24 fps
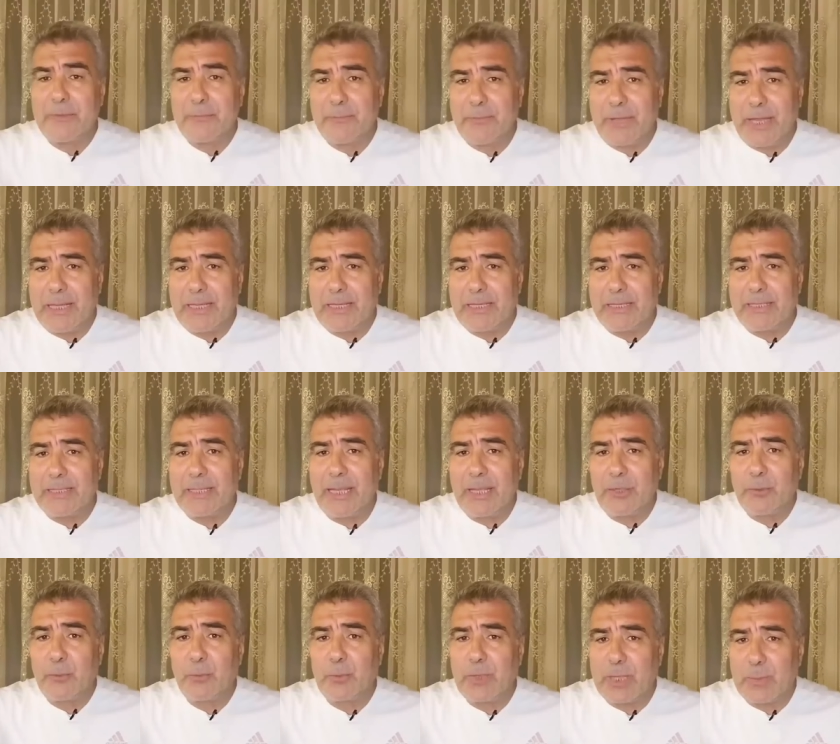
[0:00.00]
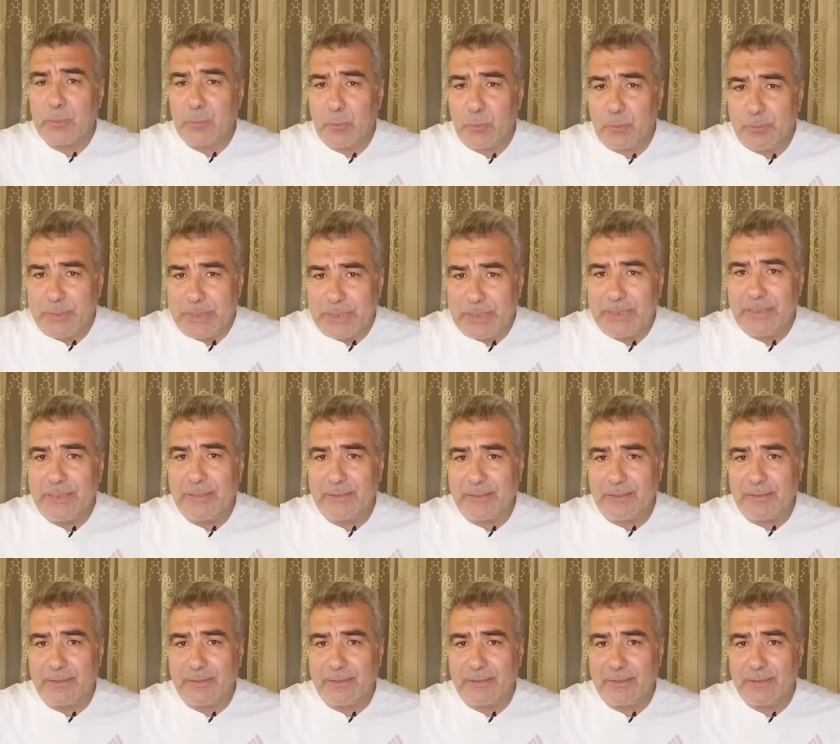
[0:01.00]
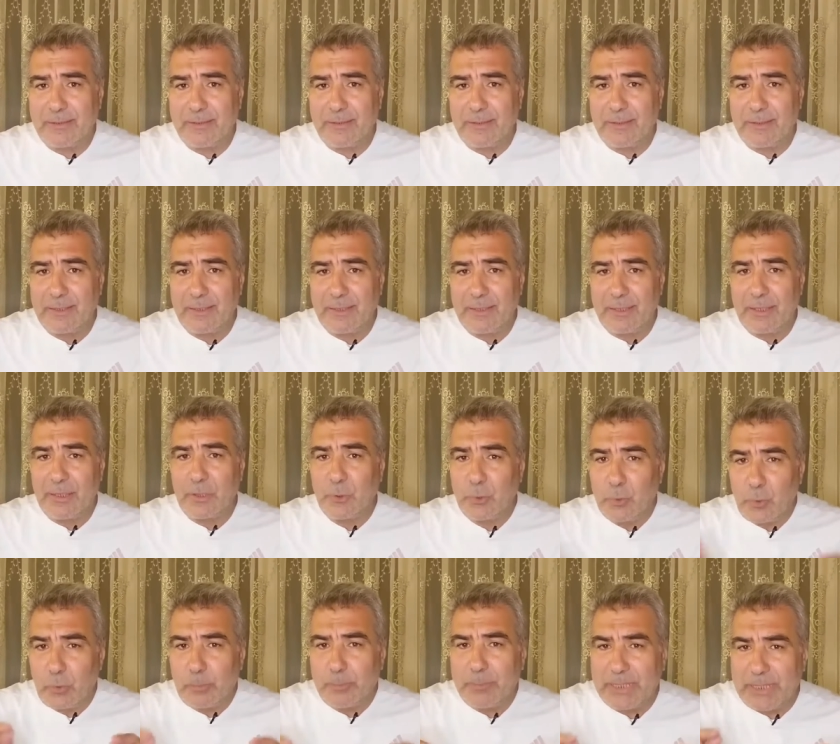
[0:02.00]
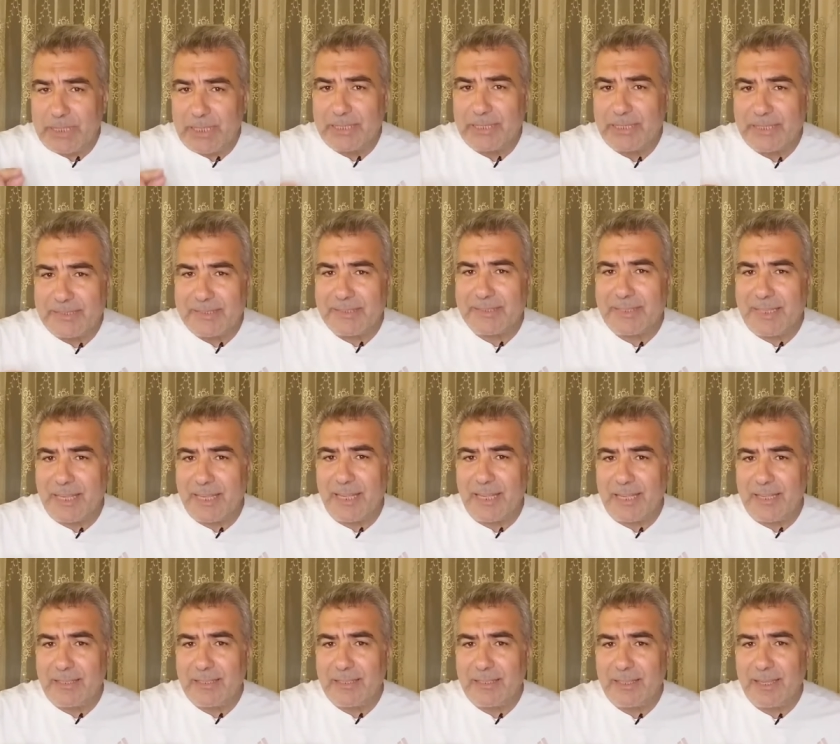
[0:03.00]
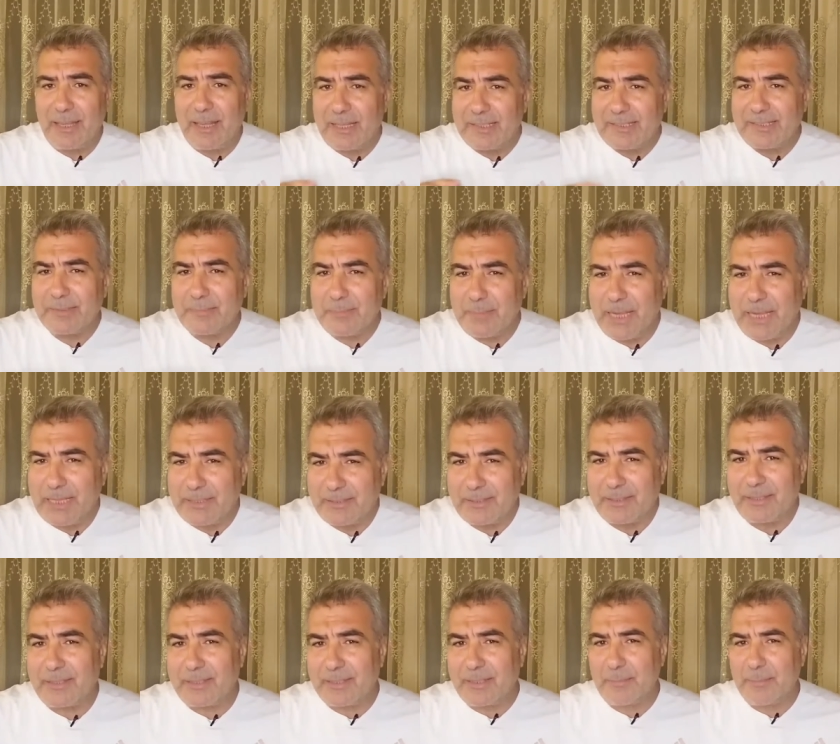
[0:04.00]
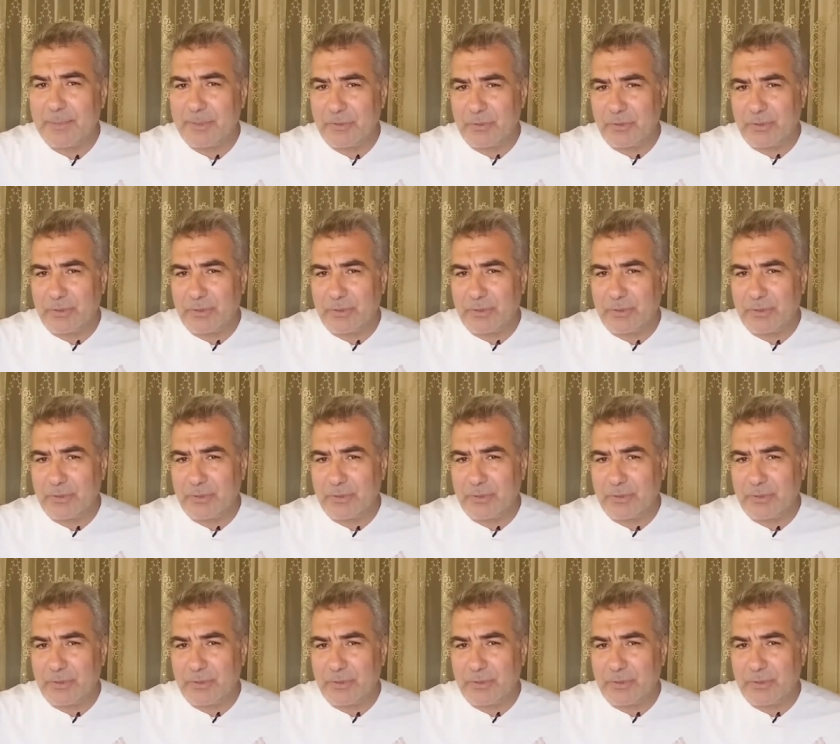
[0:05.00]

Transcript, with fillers: نفعل نحن كمؤمنين؟ نؤمن أن الساعة أصبحت قريبة